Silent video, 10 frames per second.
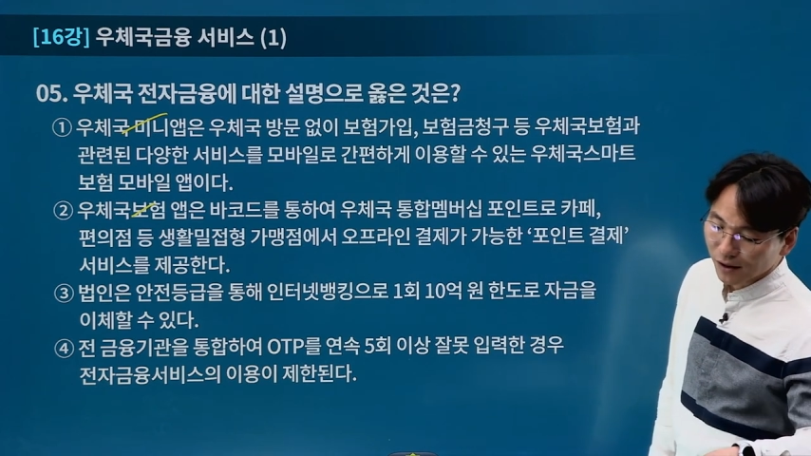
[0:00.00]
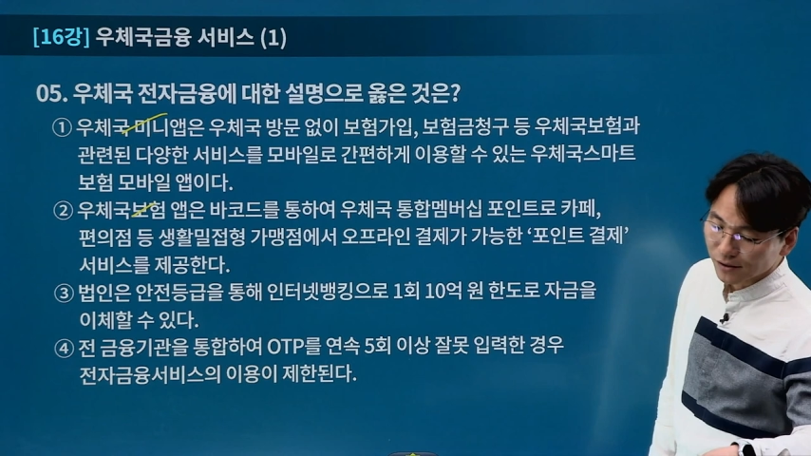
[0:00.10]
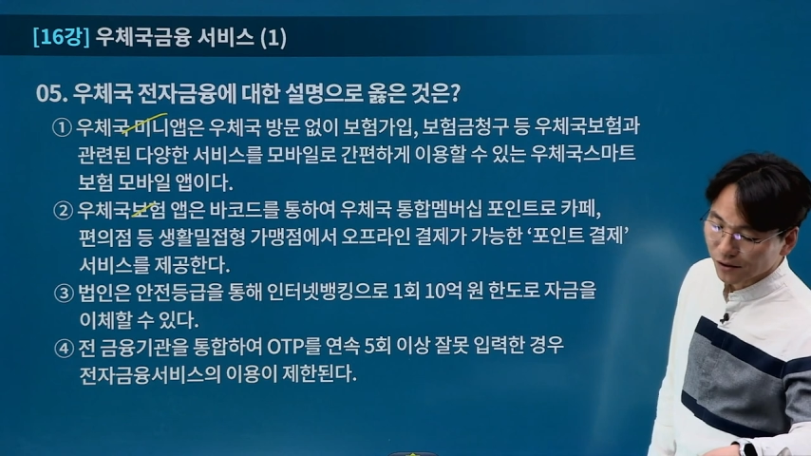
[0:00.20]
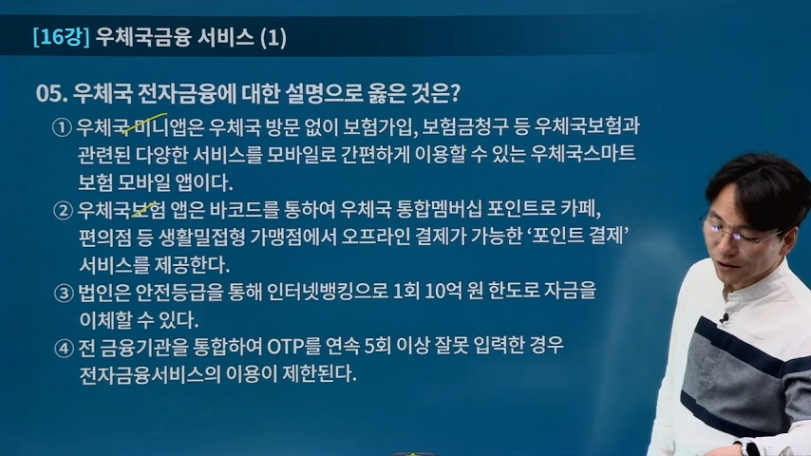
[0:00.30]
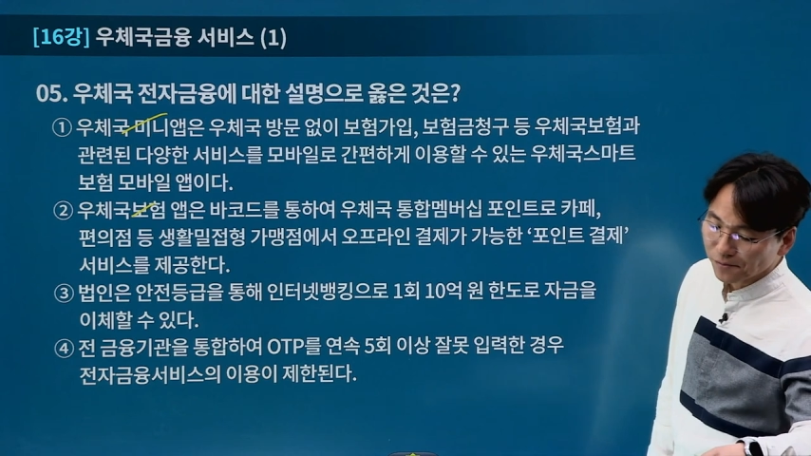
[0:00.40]

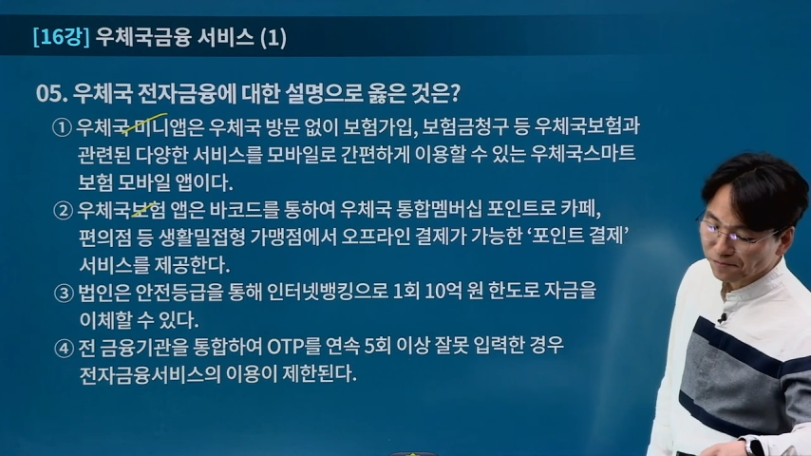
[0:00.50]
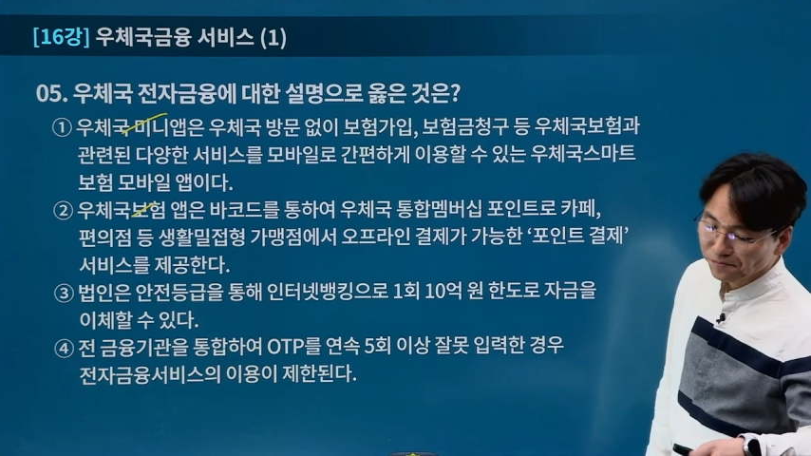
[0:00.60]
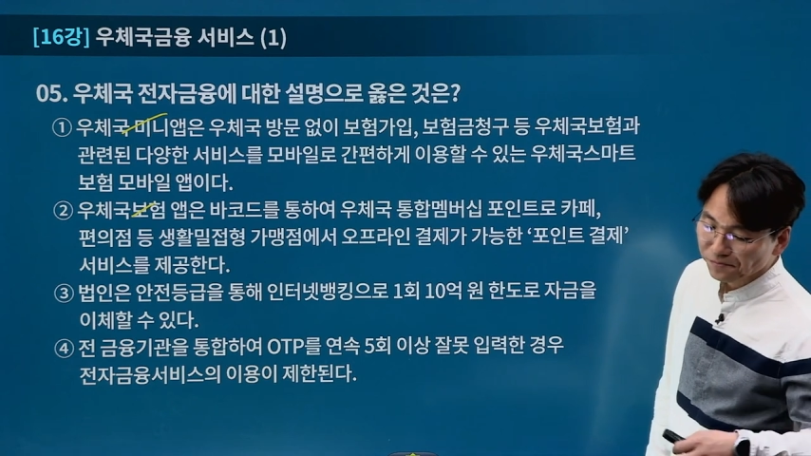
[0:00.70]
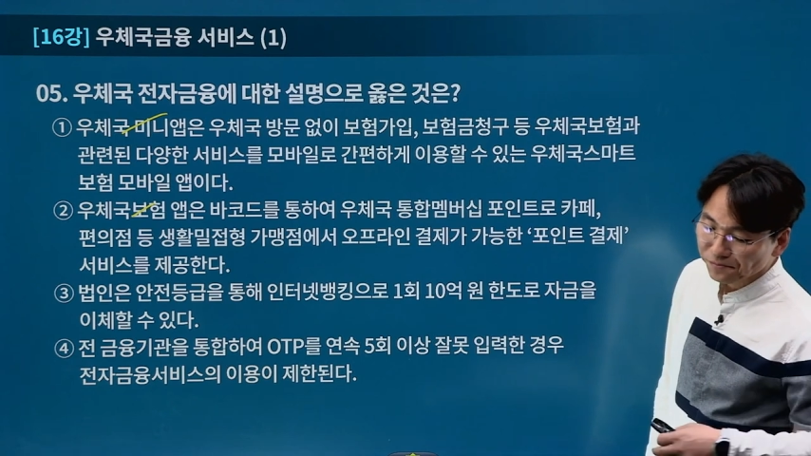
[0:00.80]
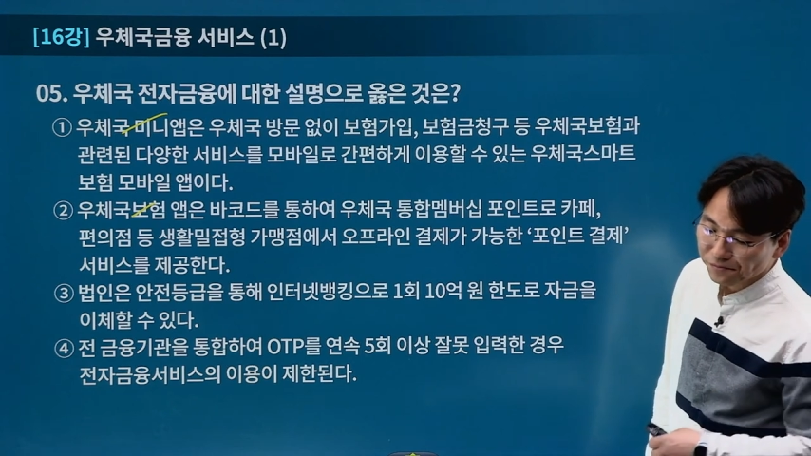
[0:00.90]
그죠?
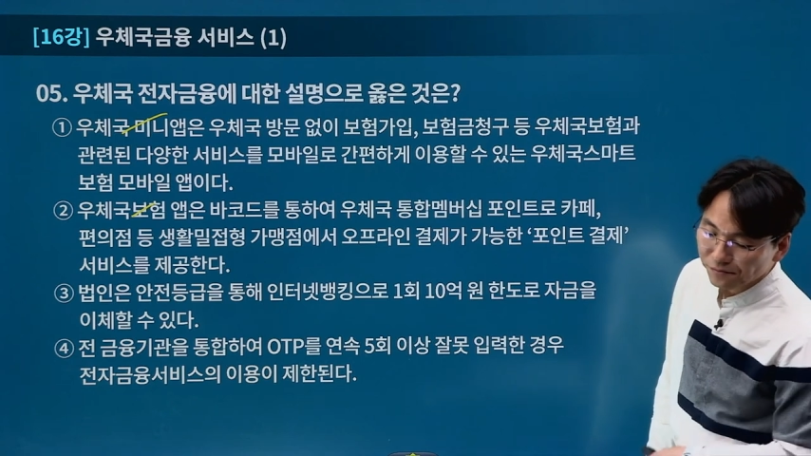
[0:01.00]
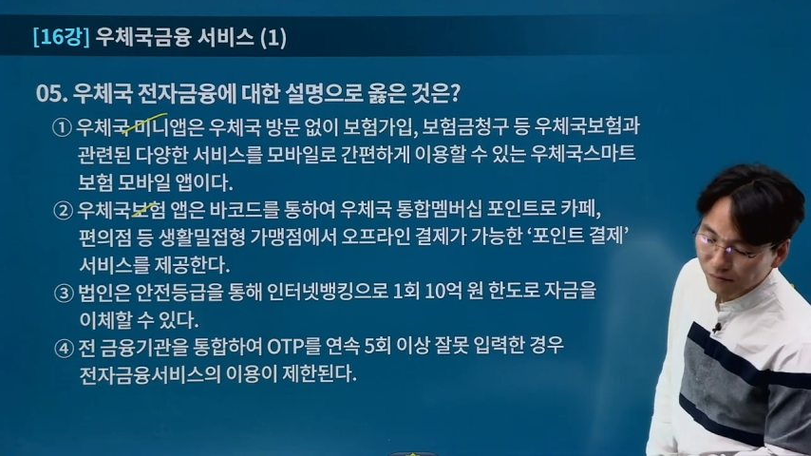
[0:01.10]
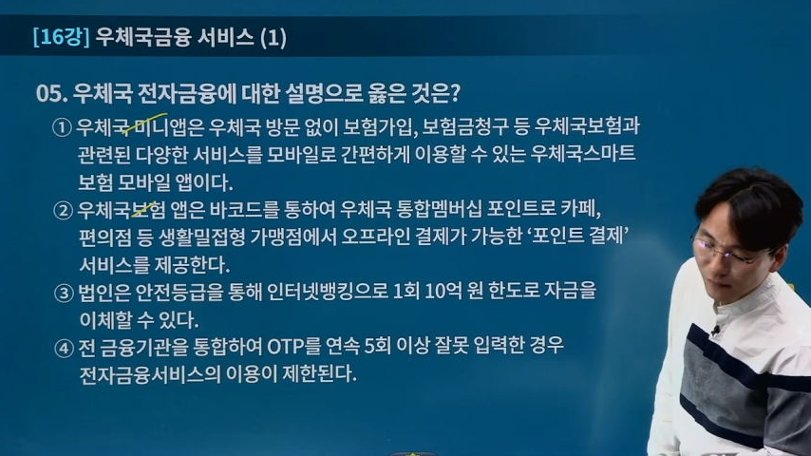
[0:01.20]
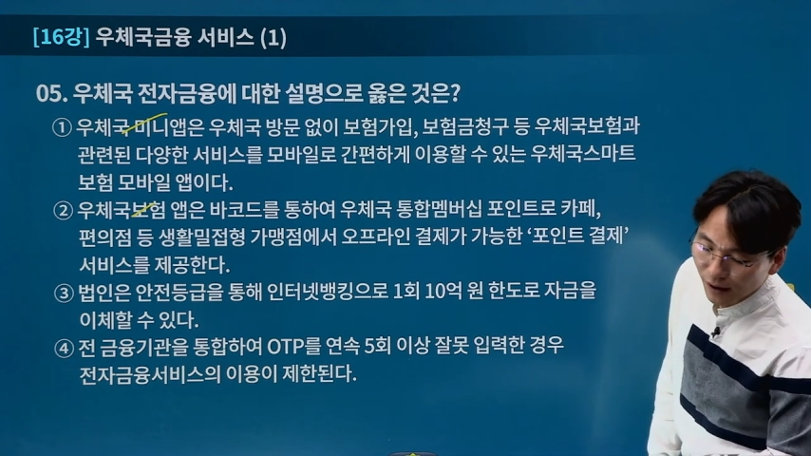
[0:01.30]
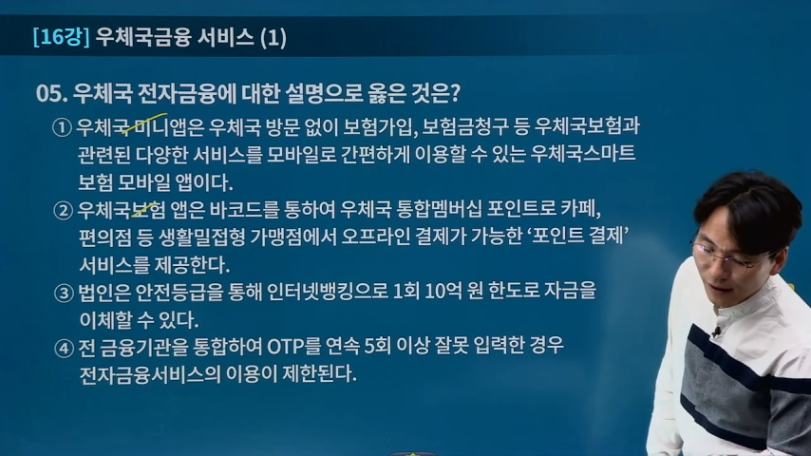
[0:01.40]

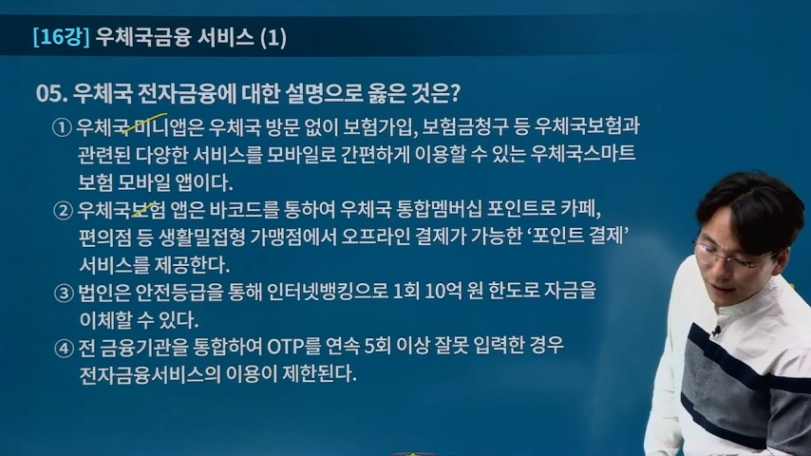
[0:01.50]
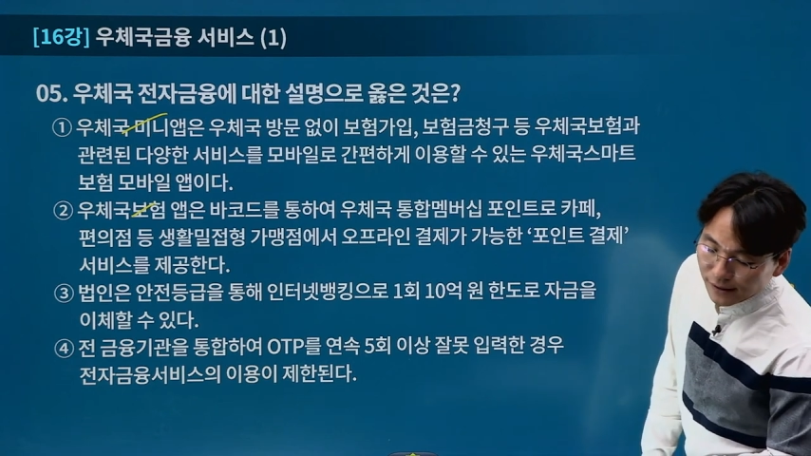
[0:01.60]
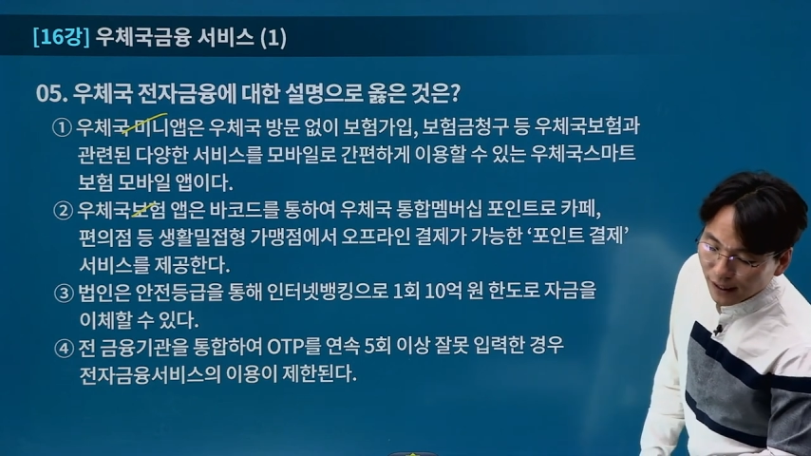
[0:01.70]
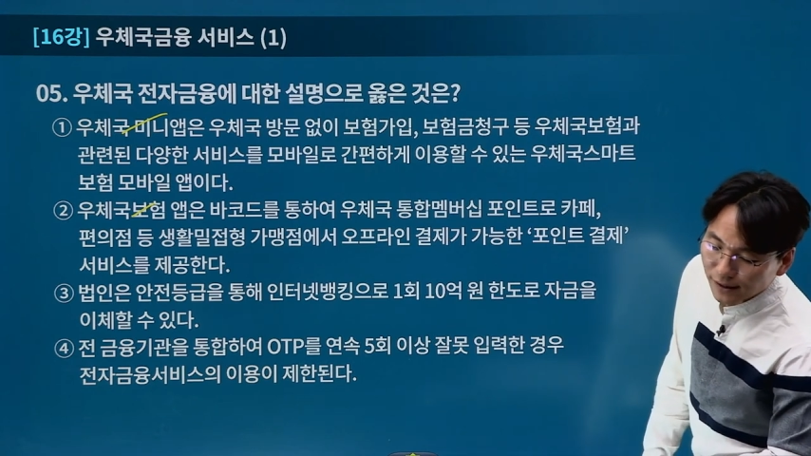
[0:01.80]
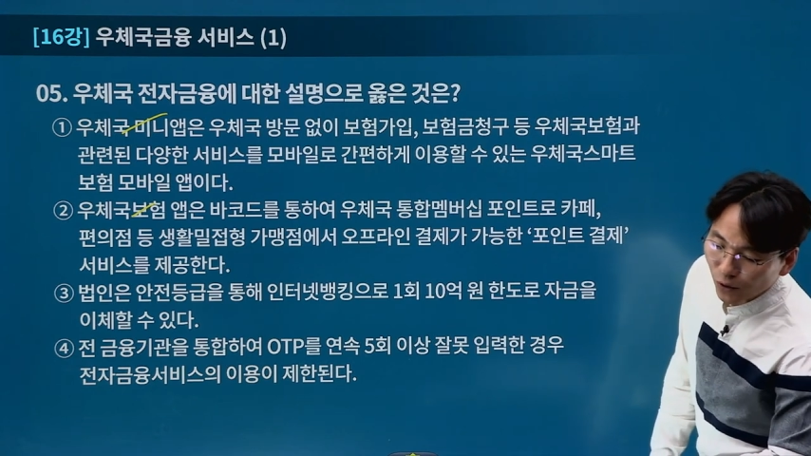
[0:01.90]

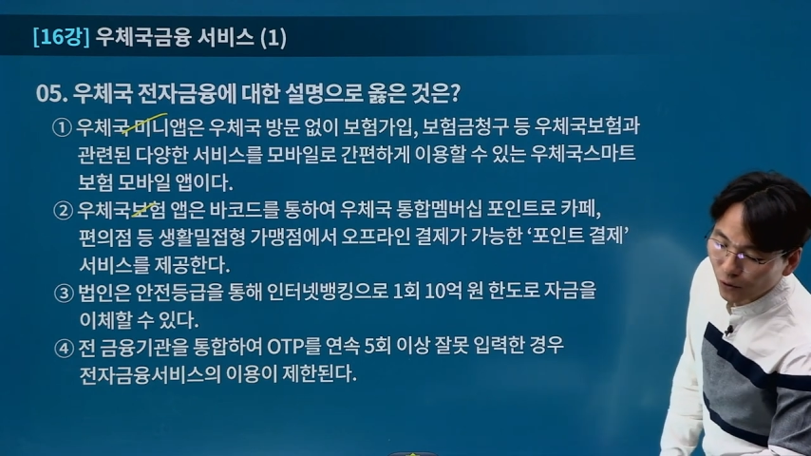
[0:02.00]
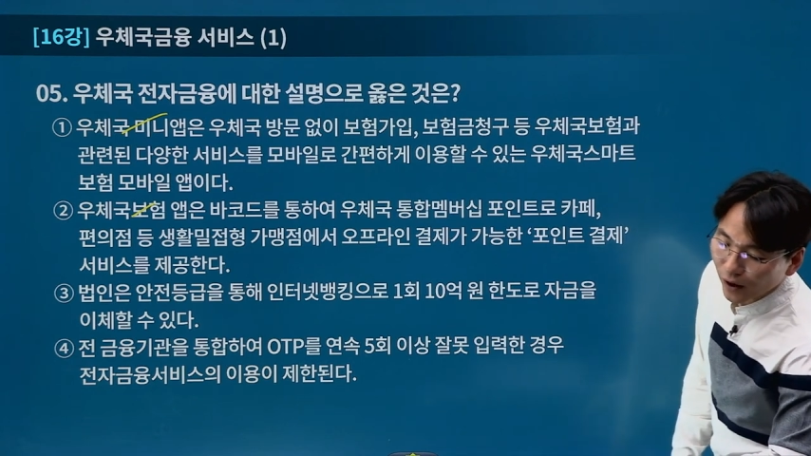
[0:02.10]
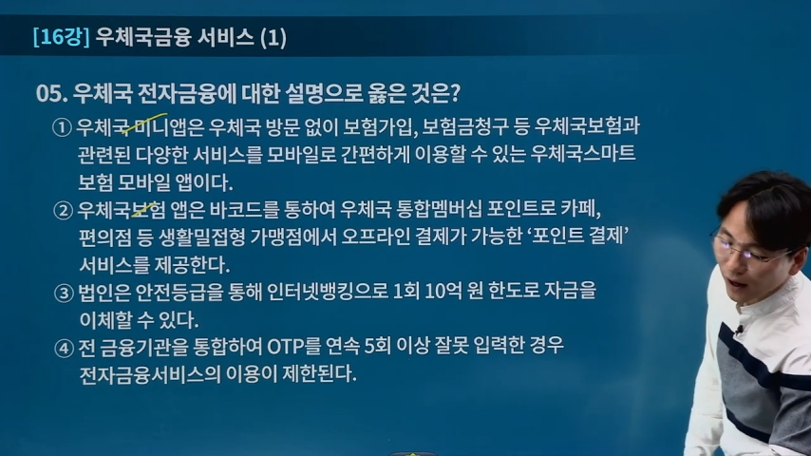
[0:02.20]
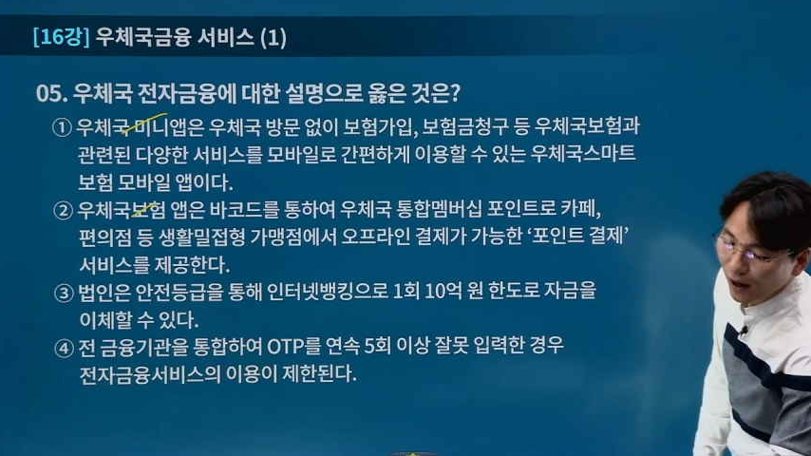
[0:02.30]
자 이제 그렇게